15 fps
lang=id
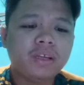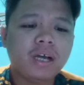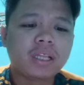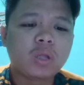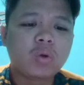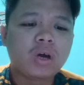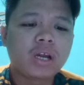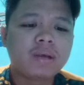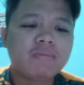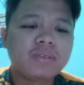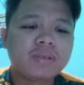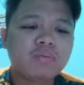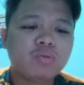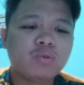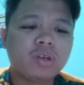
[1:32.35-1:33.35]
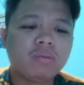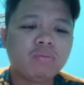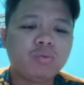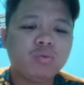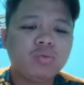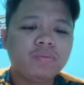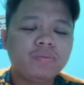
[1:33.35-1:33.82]
atau RM
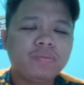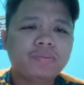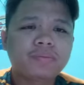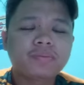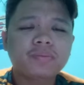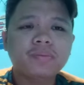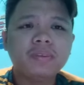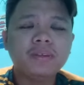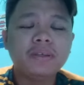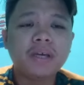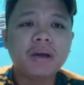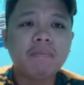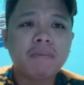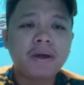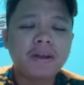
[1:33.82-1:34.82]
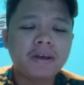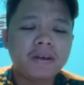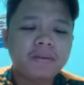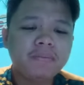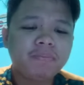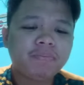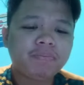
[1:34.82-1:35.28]
10.000 yang
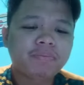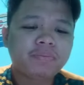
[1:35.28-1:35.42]
mana